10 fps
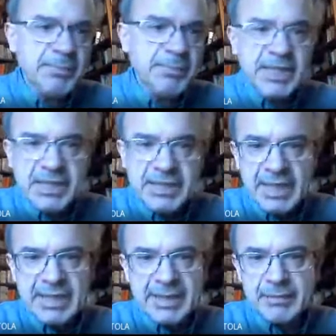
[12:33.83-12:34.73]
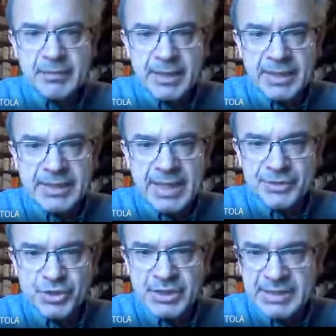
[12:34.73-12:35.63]
critica alla razionalità
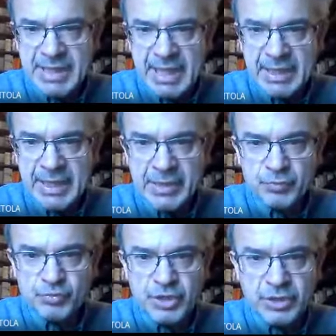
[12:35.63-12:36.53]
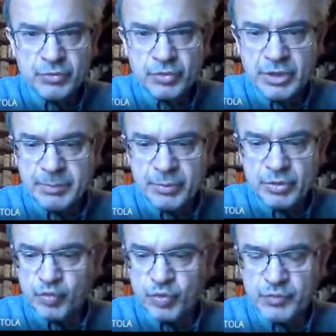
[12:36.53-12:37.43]
occidentale, a un certo tipo
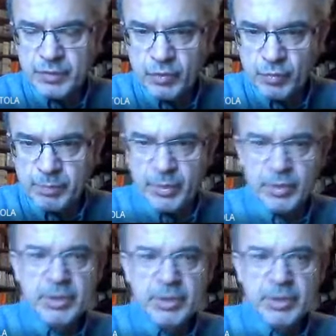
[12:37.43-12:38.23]
di suo sviluppo,